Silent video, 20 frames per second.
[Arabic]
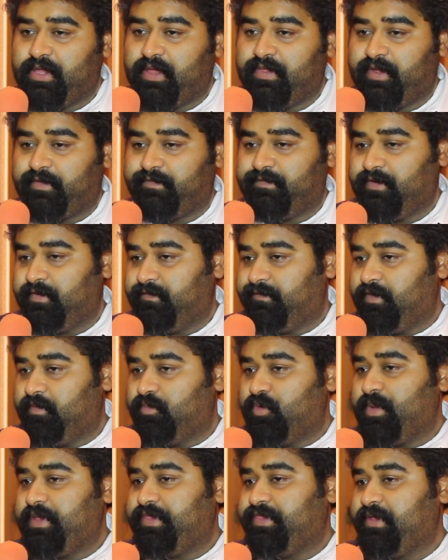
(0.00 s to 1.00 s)
نظر في في
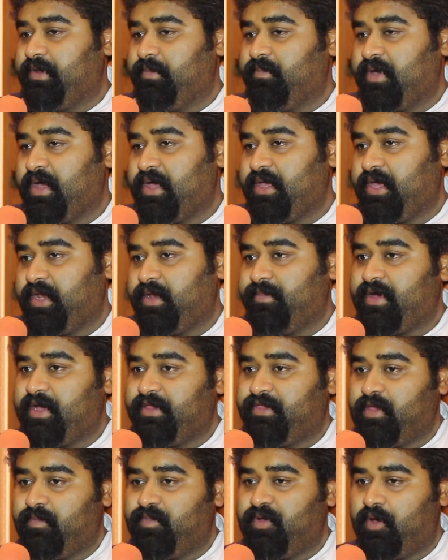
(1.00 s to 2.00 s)
الممثل ما يعني ما
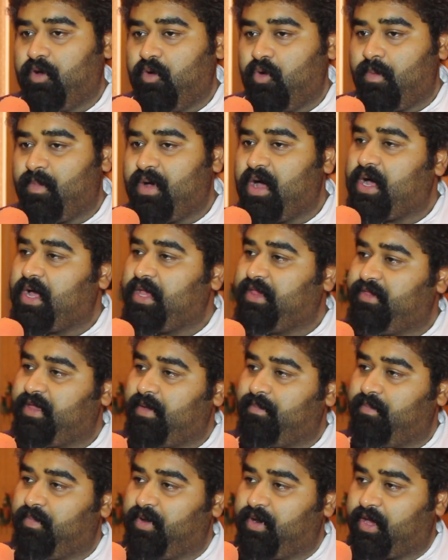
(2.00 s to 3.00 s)
اتبع هو ما
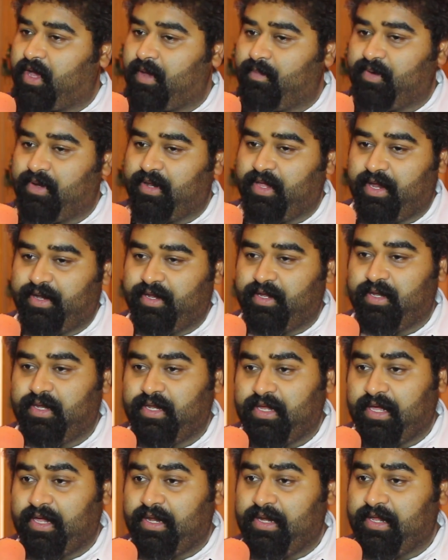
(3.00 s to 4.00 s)
قدم من قبل يعني
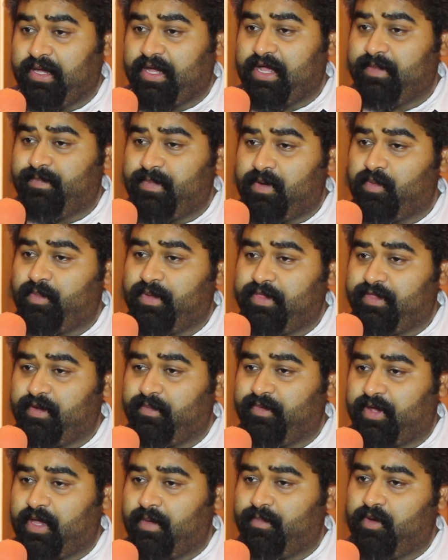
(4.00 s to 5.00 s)
اللي قدم الممثل
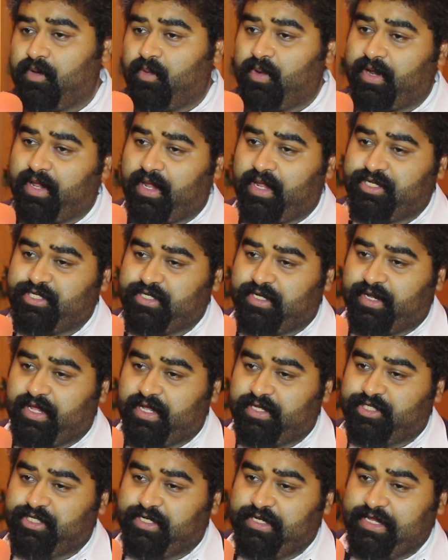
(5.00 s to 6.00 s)
من قبل هو راجع
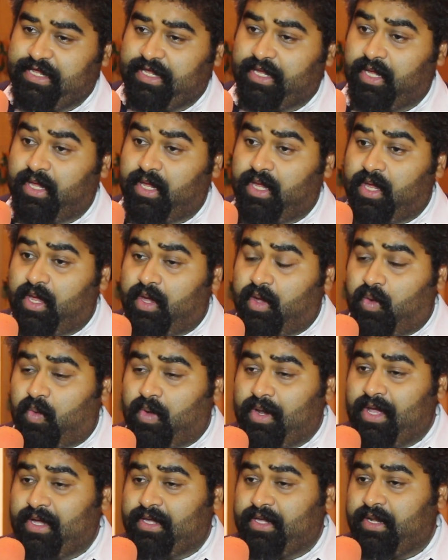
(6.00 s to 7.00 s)
راجع لي
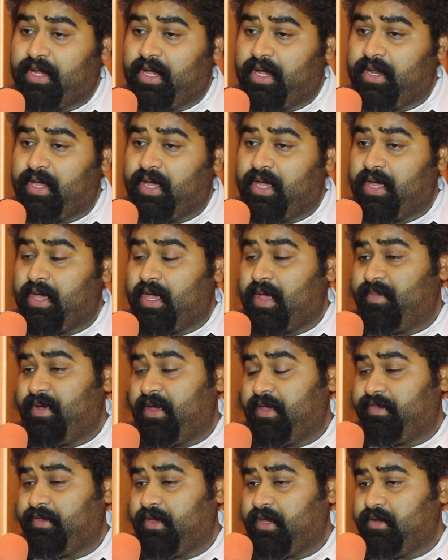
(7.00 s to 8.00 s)
ولكن انا
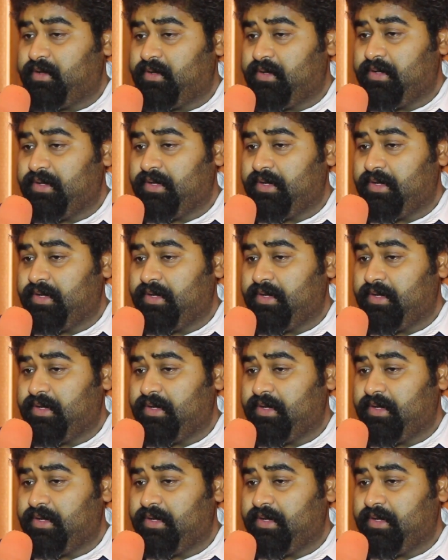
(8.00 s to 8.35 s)
ابحث عن